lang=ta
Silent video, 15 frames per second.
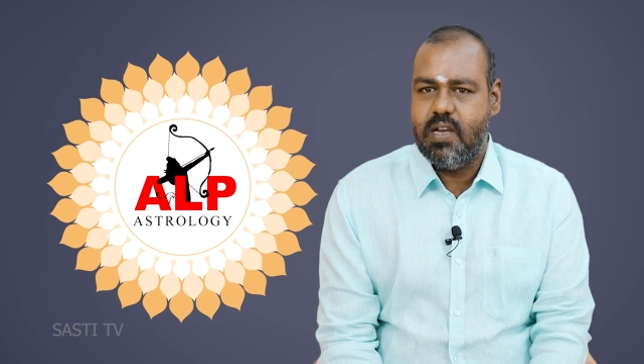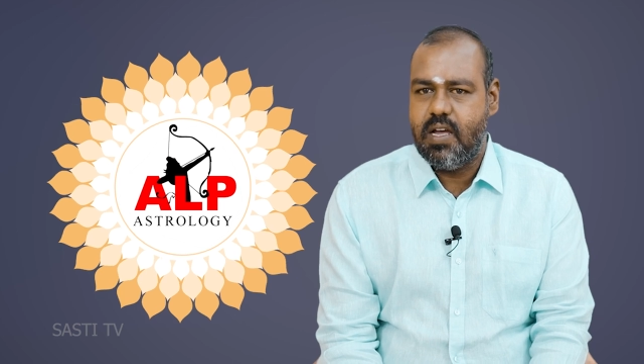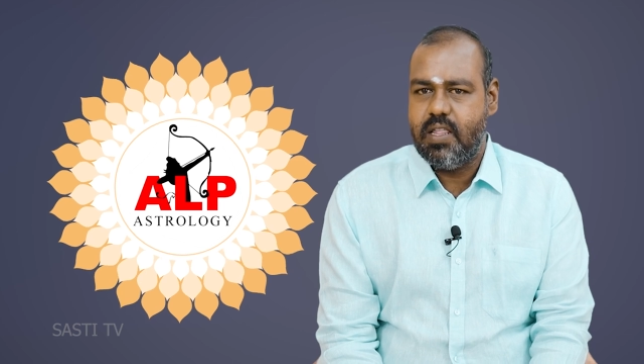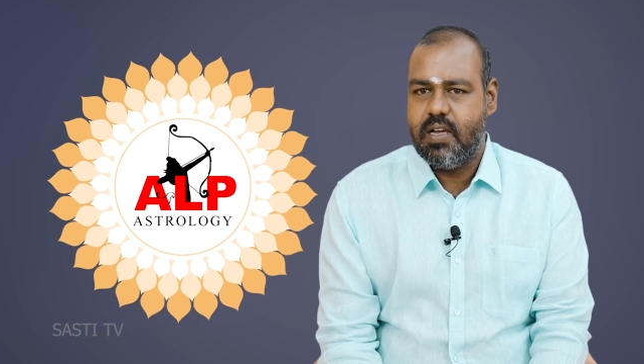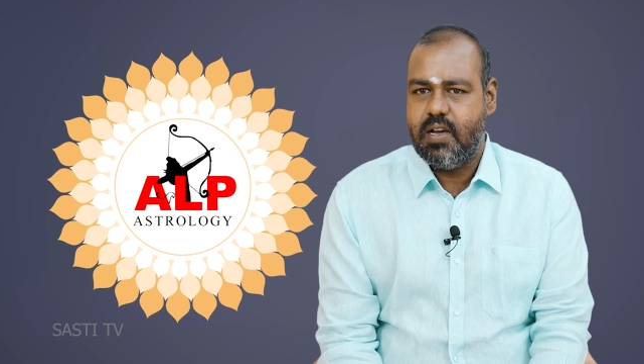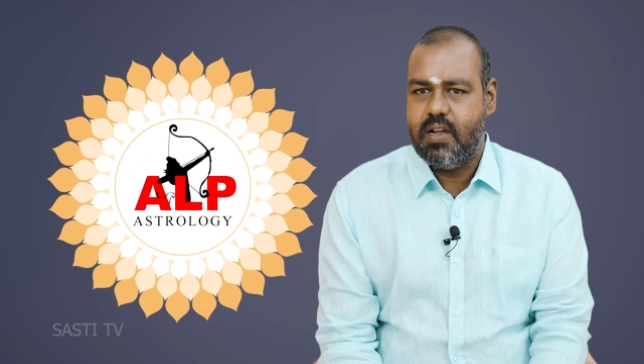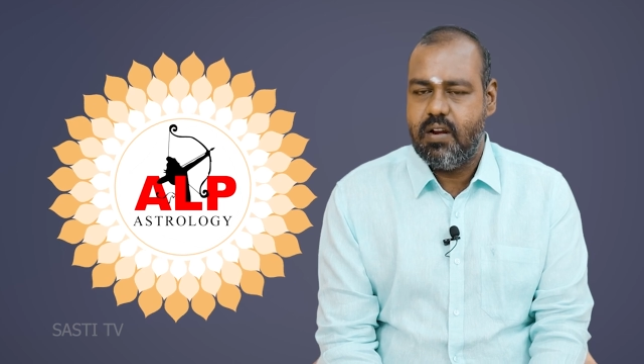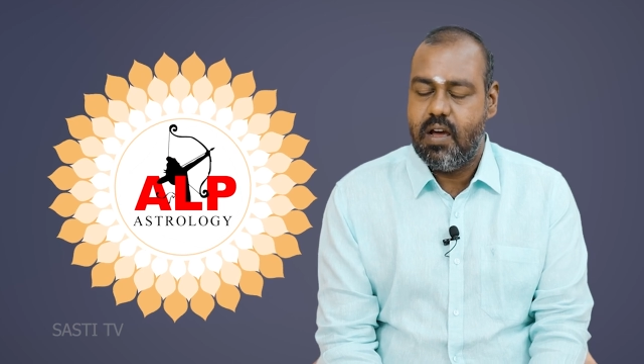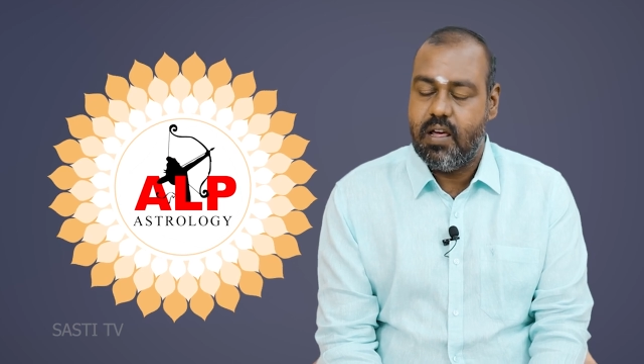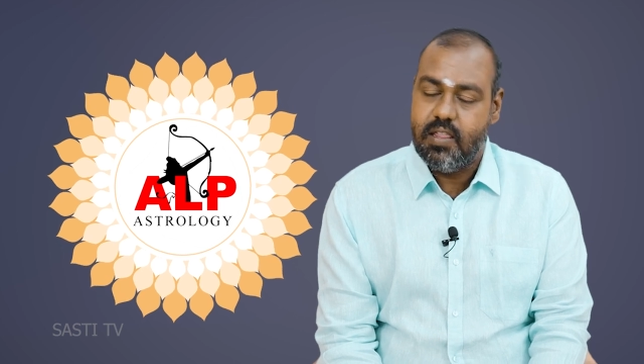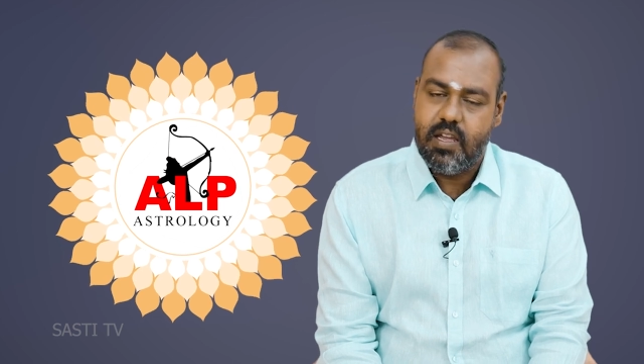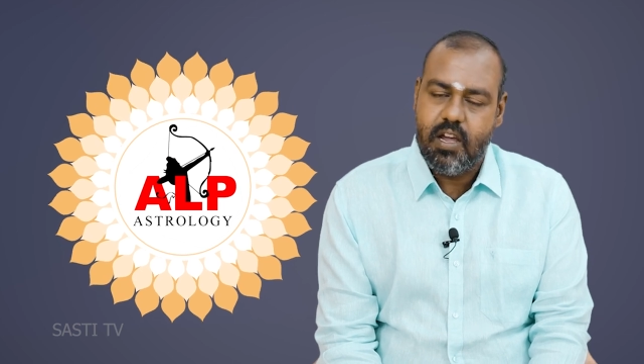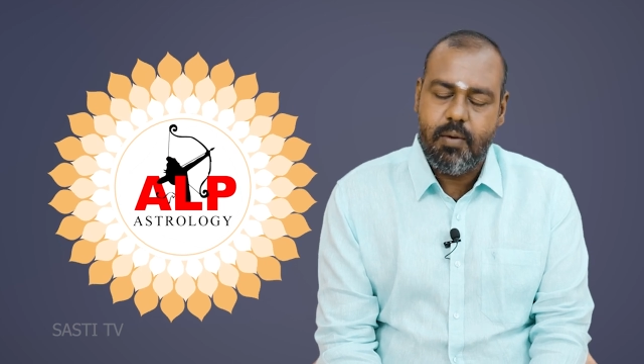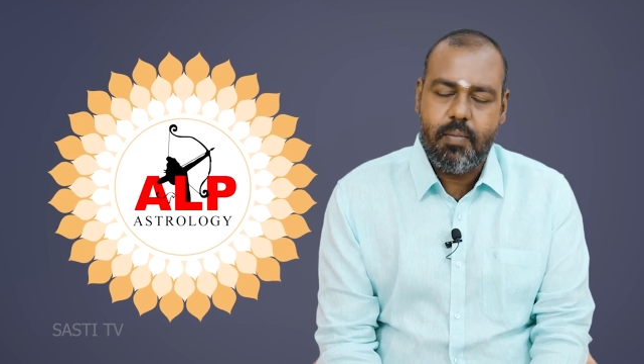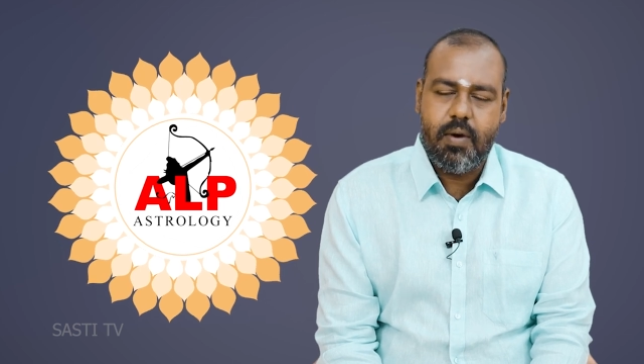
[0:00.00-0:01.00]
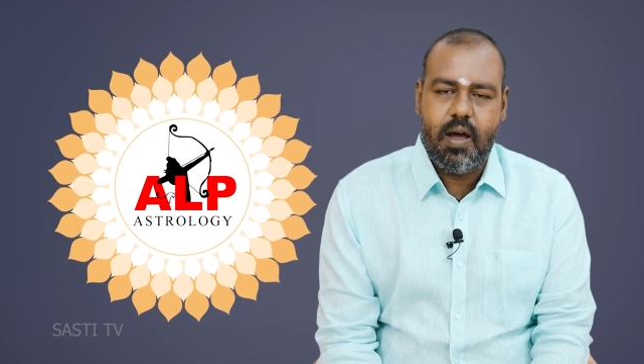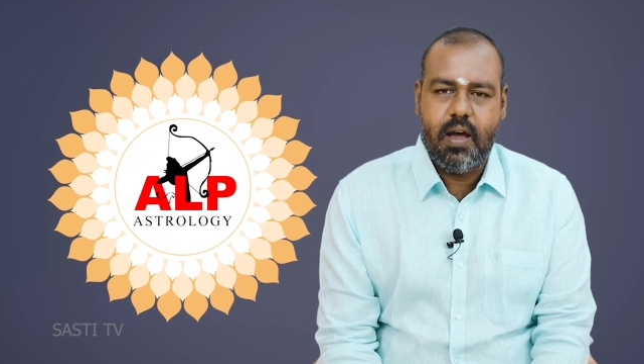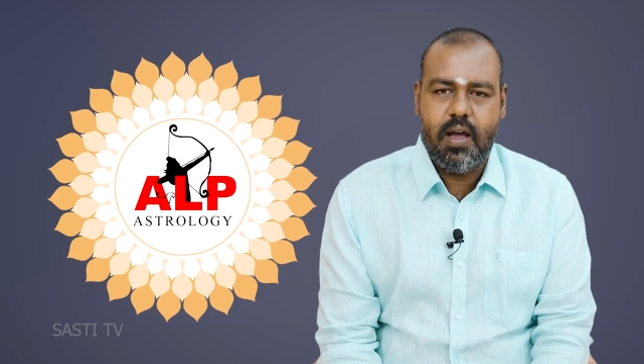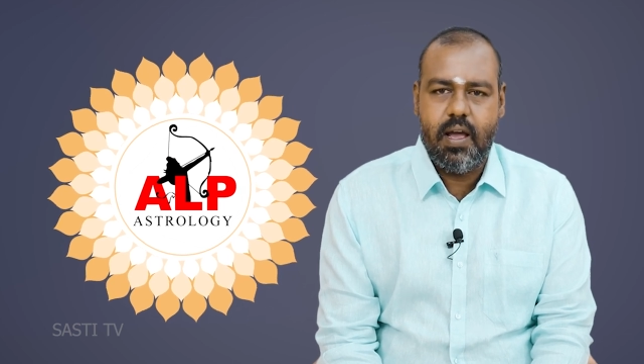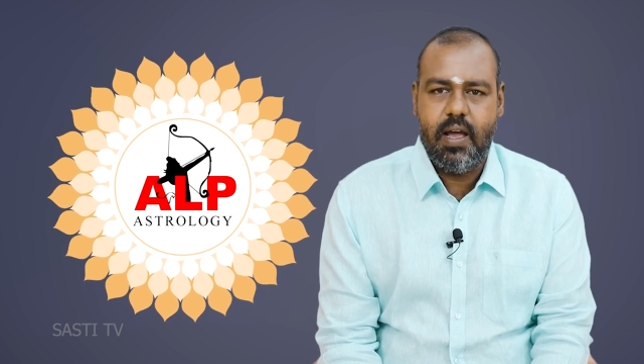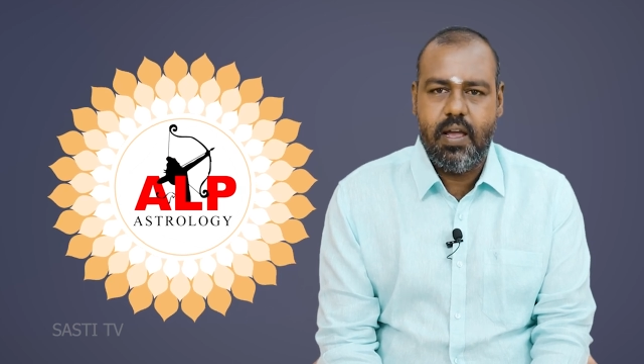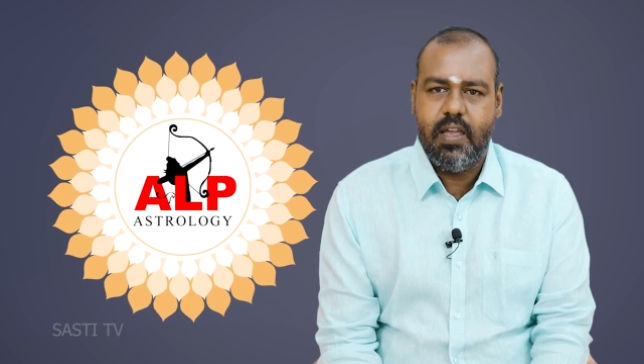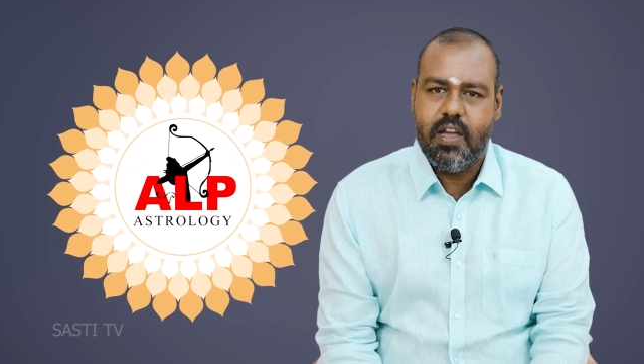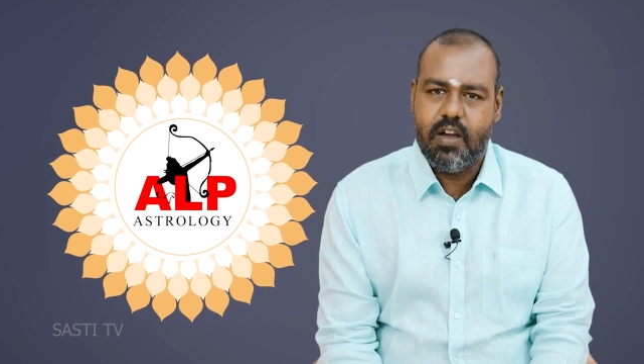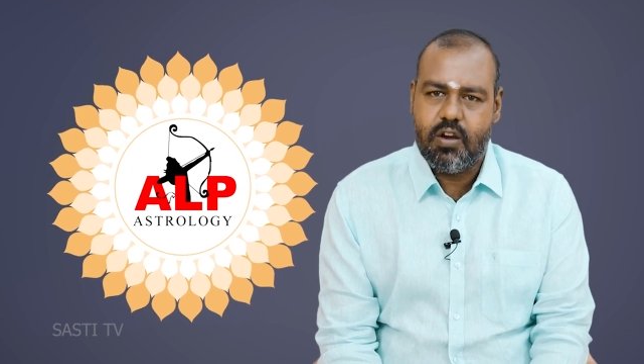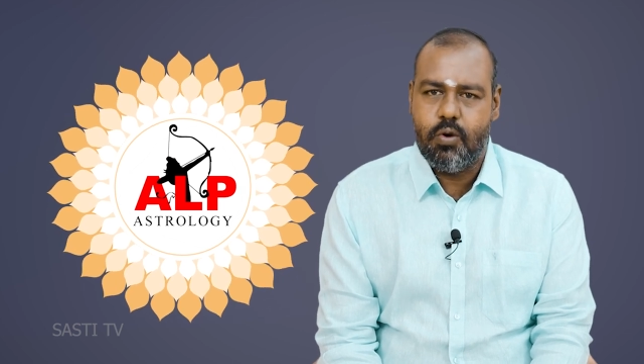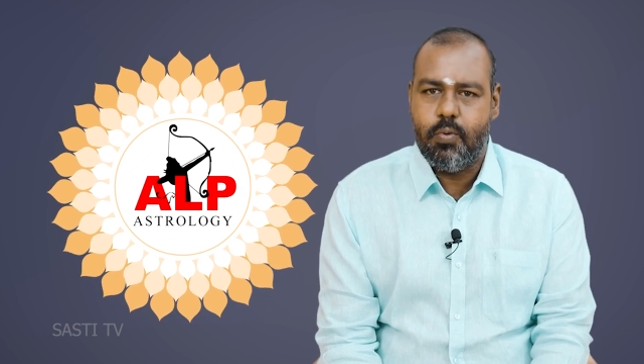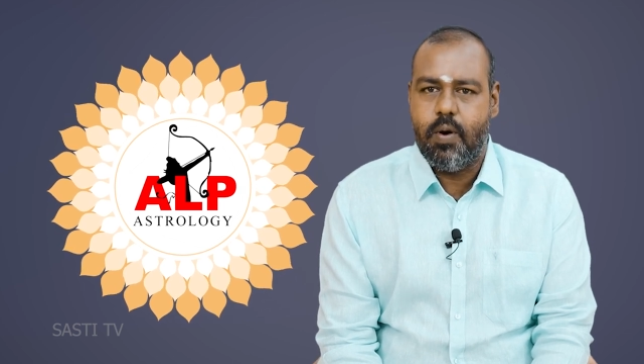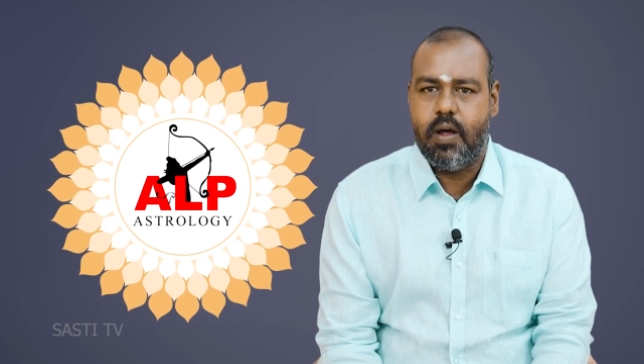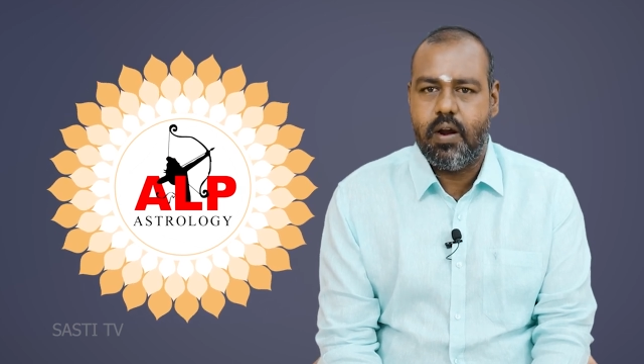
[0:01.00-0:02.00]
ஜாதகர் அதிகமாக
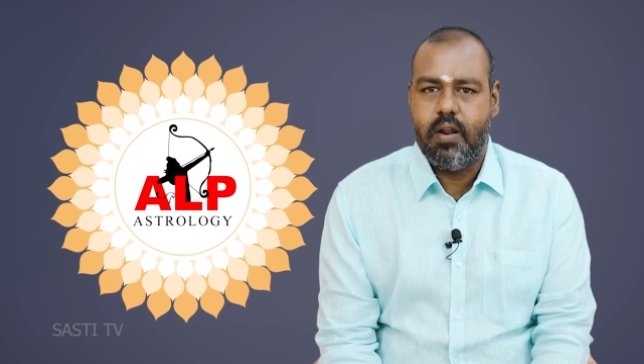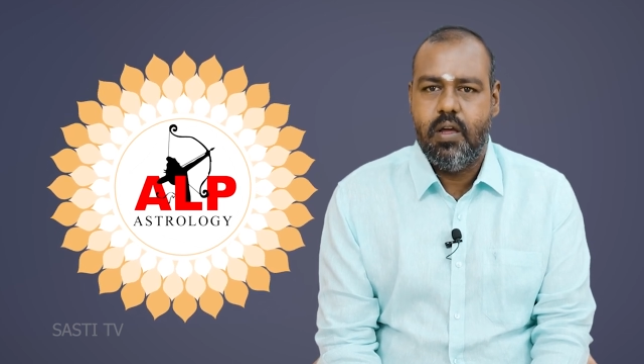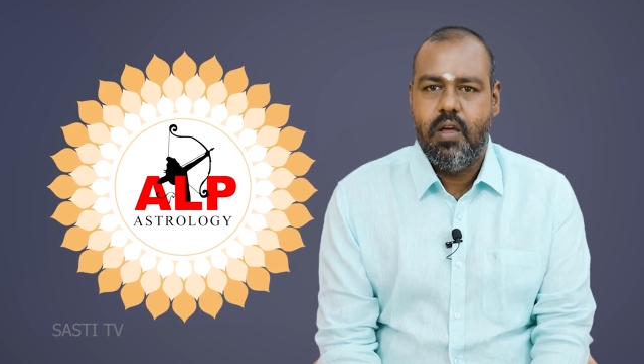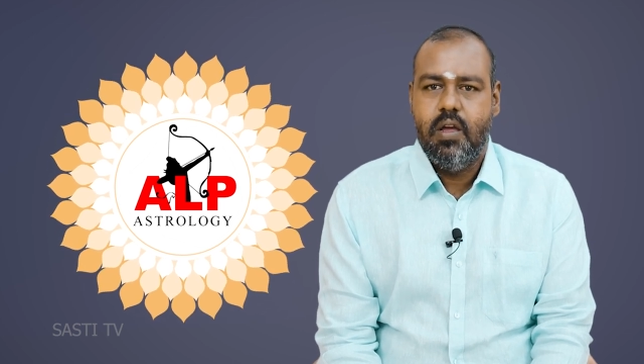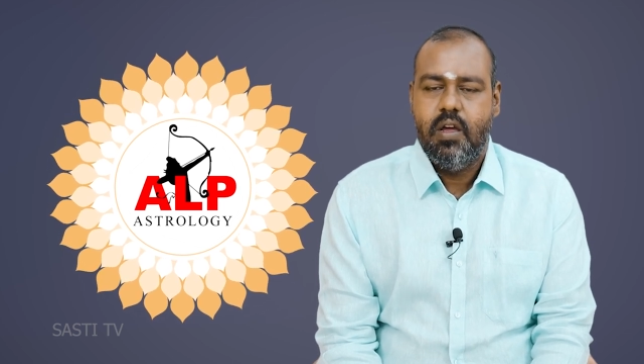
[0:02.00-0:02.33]
இயக்குவார்